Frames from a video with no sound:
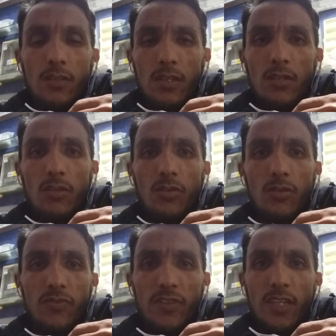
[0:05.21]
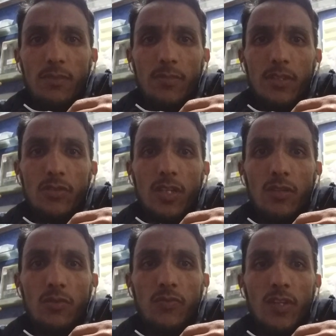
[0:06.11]
रियल और फेक में जो
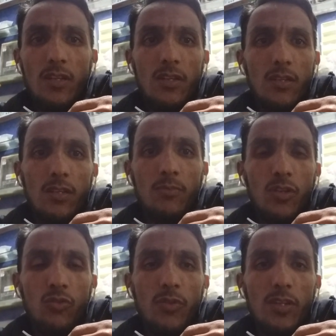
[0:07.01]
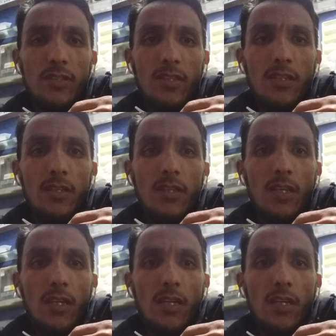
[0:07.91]
है वो फ़र्क करना मालूम होना चाहिए